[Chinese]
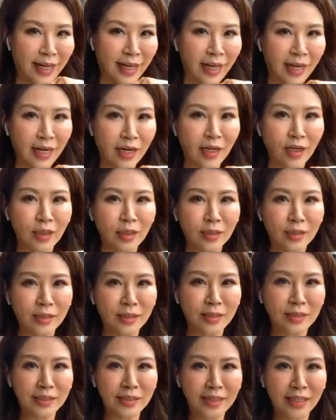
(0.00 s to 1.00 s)

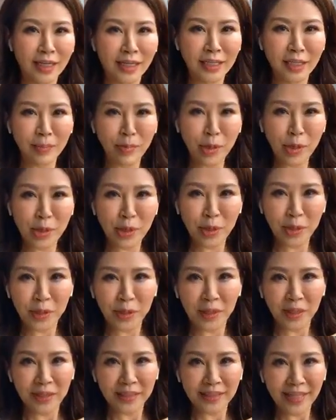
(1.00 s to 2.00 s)
Hello，亲爱的朋友，
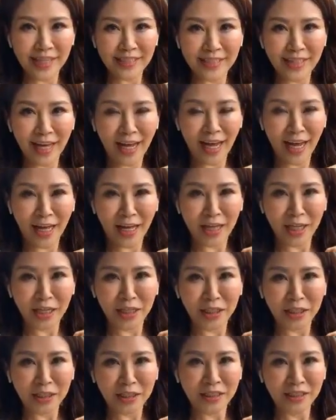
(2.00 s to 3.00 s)
大家
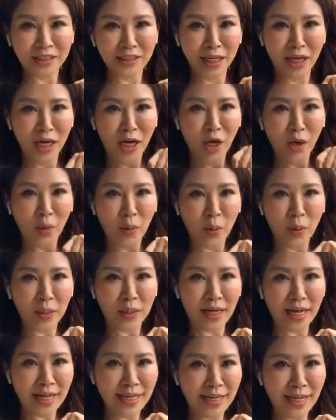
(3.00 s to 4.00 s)
好。我
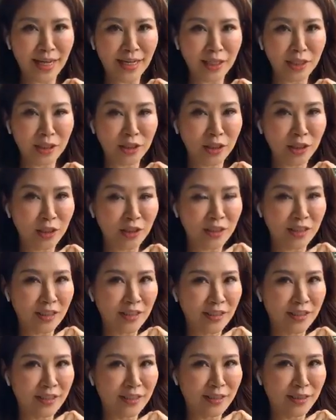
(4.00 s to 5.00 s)
刚刚
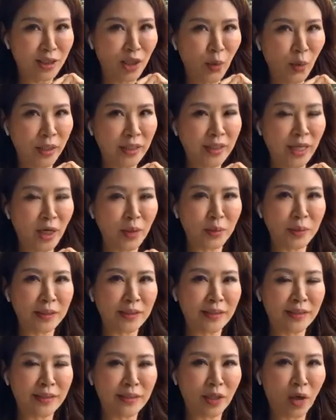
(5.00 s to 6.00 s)
呃回到我
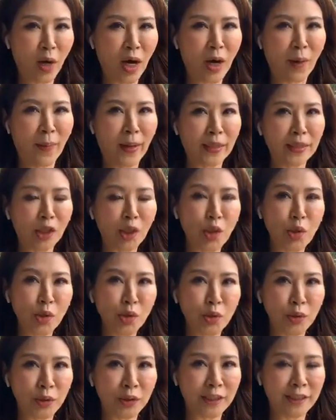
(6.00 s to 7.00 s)
的画画的工
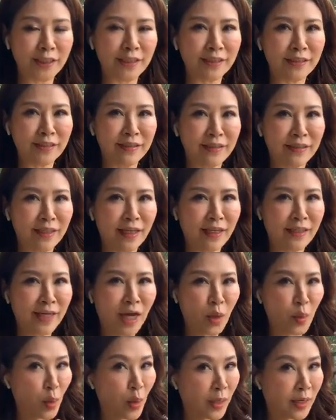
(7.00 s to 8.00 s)
作室，
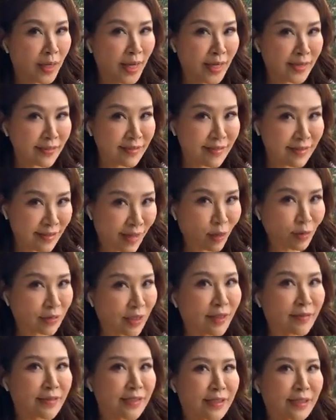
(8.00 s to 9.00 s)
那我刚找
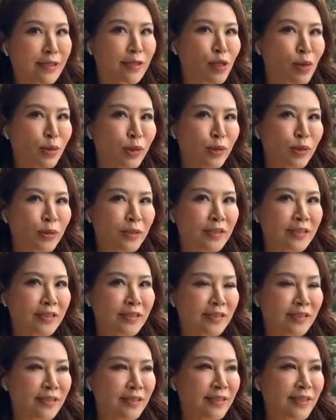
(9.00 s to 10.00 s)
到这个工作
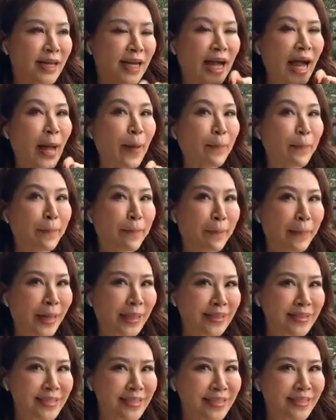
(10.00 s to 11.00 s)
室，刚搬
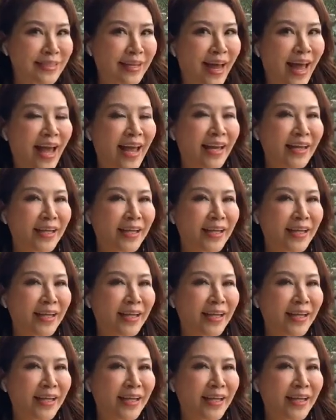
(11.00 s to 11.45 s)
进来，